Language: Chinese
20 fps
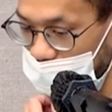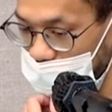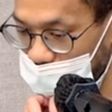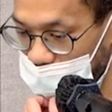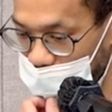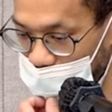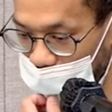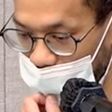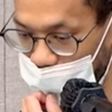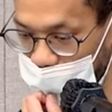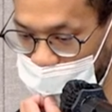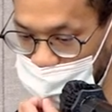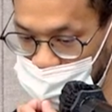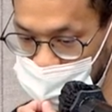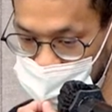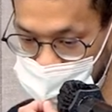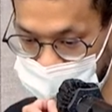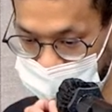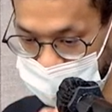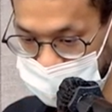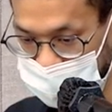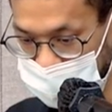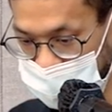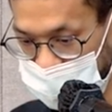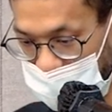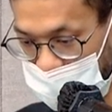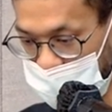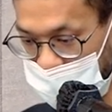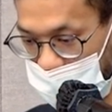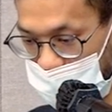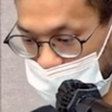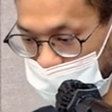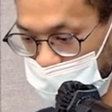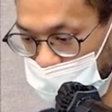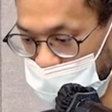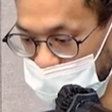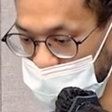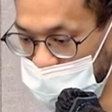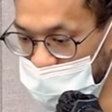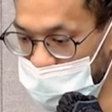那嗯，假如你要
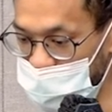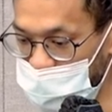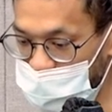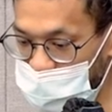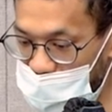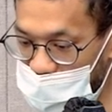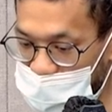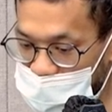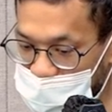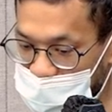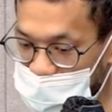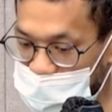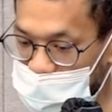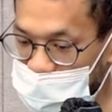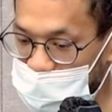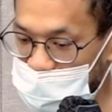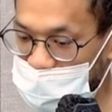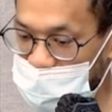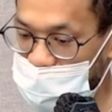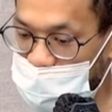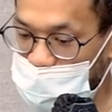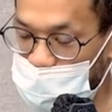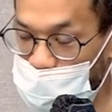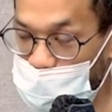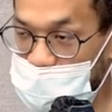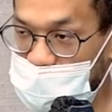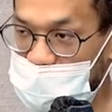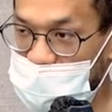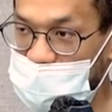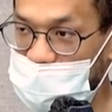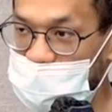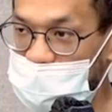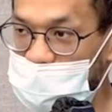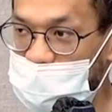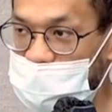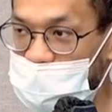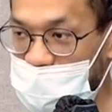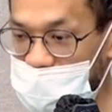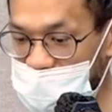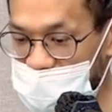做这个 UI 跟呃逻辑的
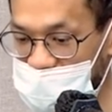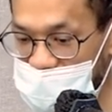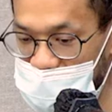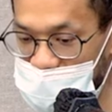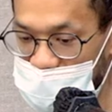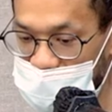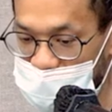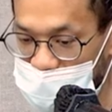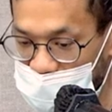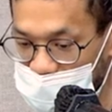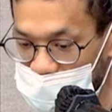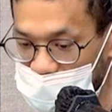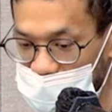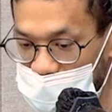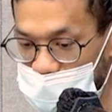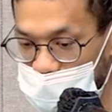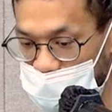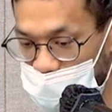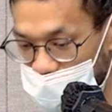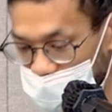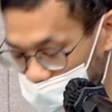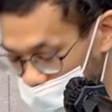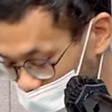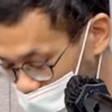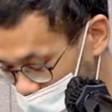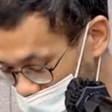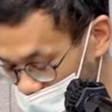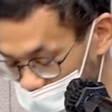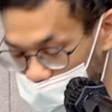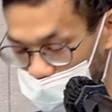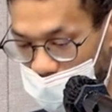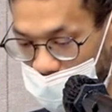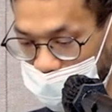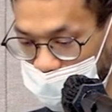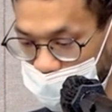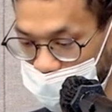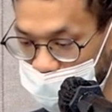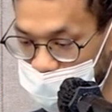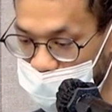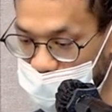分离，那你可能就会用 View
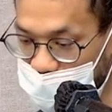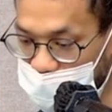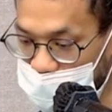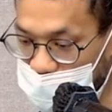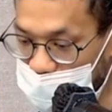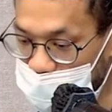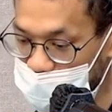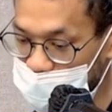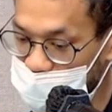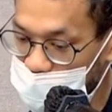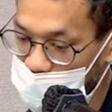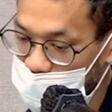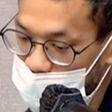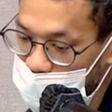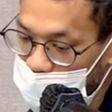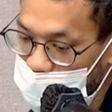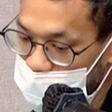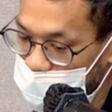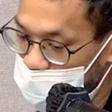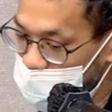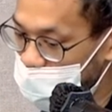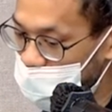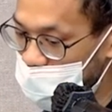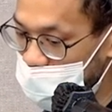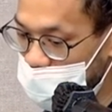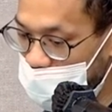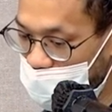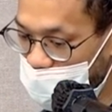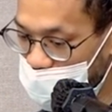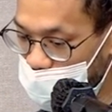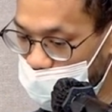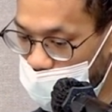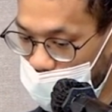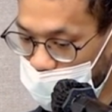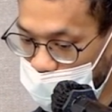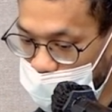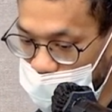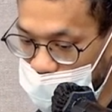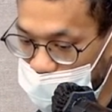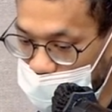Model。好，那那 View
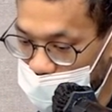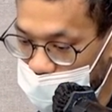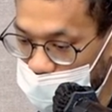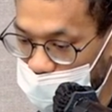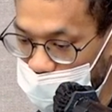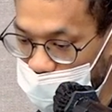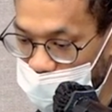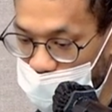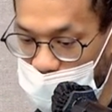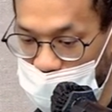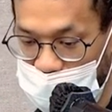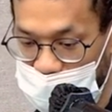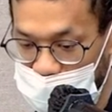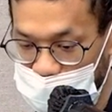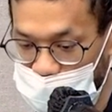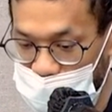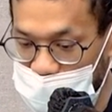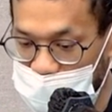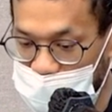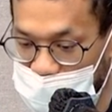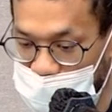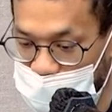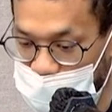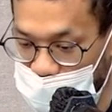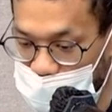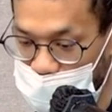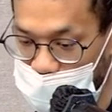Model 因为有 Vog e 的关系，所以我